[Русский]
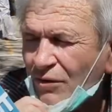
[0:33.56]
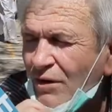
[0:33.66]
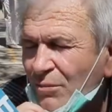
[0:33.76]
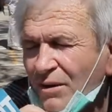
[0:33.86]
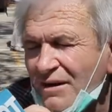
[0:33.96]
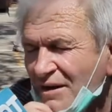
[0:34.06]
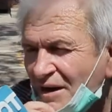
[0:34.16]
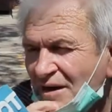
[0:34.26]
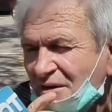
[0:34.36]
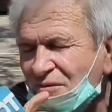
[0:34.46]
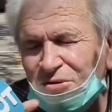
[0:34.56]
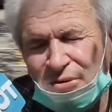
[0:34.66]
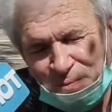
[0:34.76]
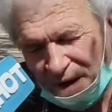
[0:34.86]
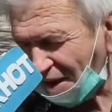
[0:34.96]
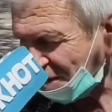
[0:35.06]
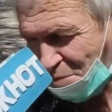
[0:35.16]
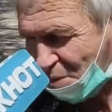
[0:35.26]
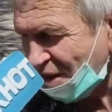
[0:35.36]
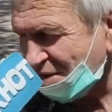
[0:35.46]
Ой, ребят, вы что-нибудь полегче
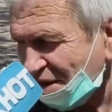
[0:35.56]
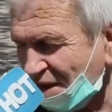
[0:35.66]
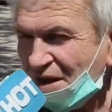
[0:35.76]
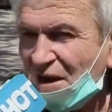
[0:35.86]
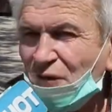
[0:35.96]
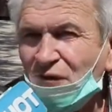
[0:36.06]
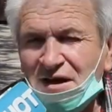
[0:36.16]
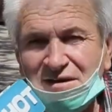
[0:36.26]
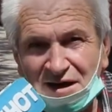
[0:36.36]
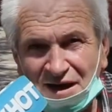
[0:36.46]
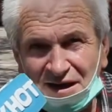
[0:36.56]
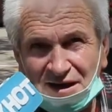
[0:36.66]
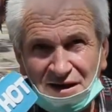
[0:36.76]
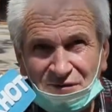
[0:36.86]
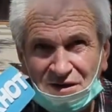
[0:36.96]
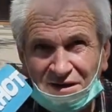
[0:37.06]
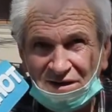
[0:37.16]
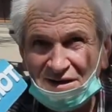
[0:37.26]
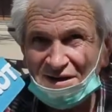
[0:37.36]
спросите. Я его в глаза никогда не видел.